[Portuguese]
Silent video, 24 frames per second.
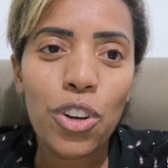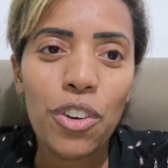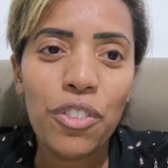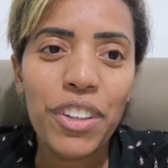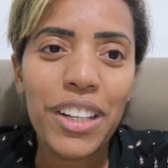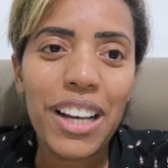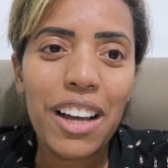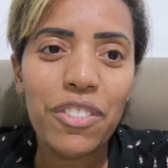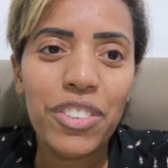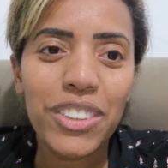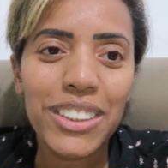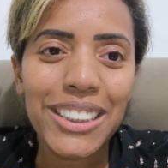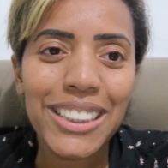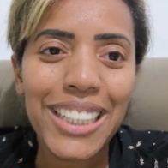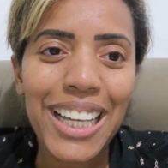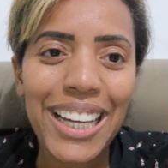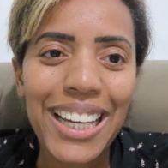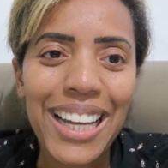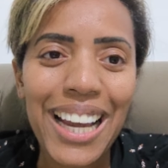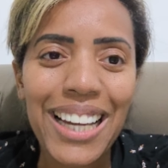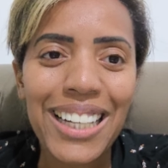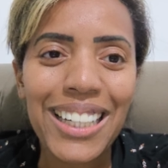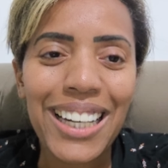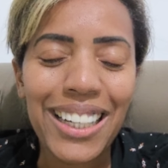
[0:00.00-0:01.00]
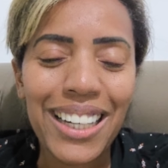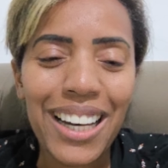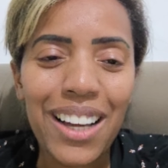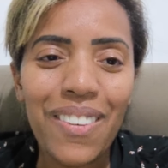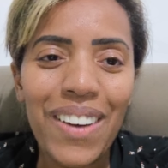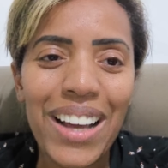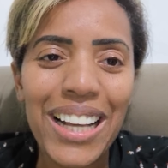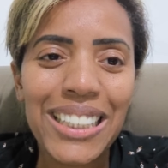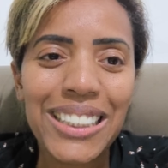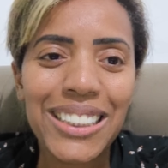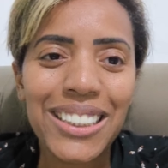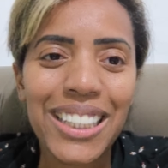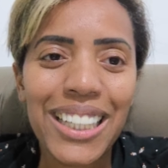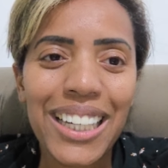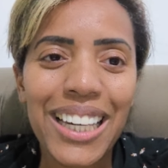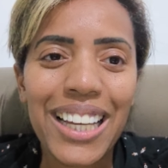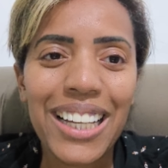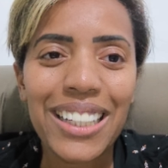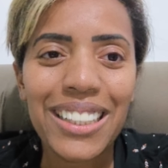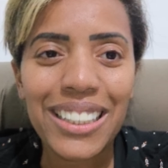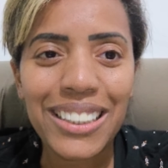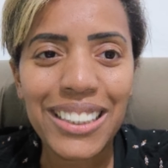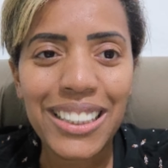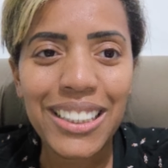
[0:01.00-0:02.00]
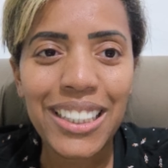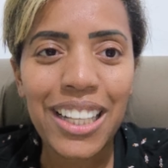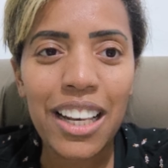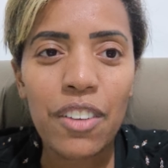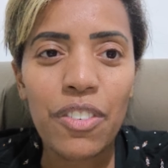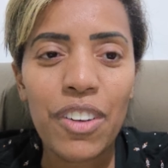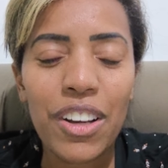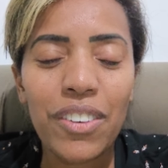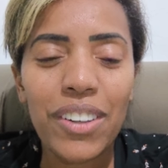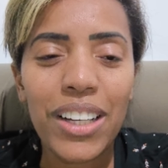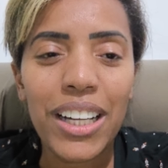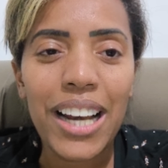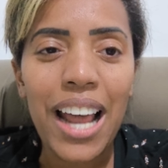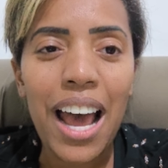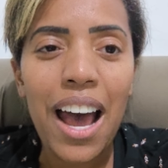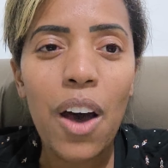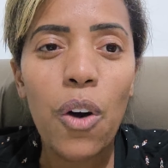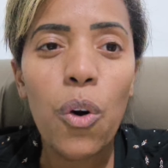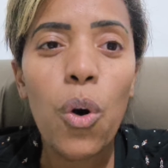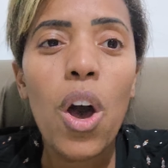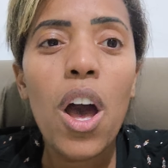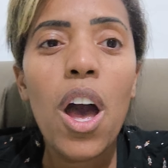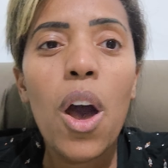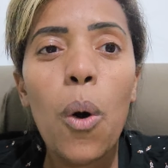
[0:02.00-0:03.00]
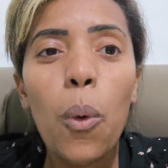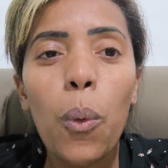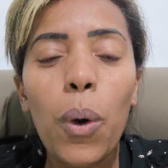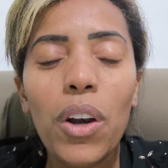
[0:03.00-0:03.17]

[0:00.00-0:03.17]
convidar você que ainda não é inscrito a se inscrever no canal.